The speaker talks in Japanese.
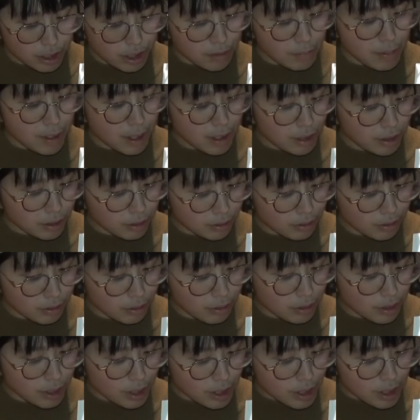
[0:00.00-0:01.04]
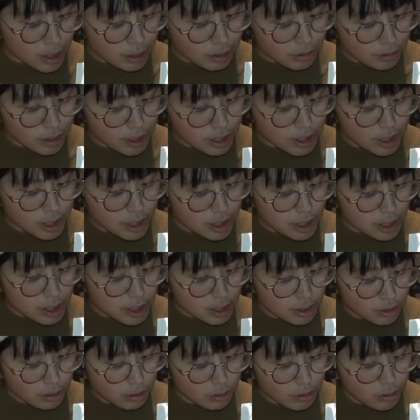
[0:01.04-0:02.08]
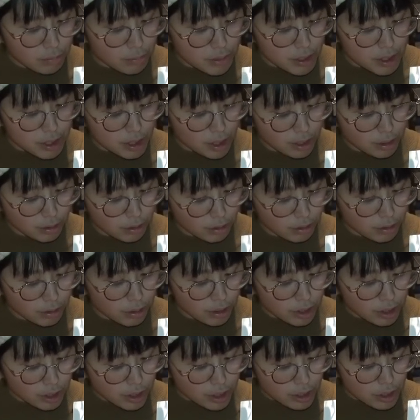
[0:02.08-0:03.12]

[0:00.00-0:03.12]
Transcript: イベントと歴史とお店と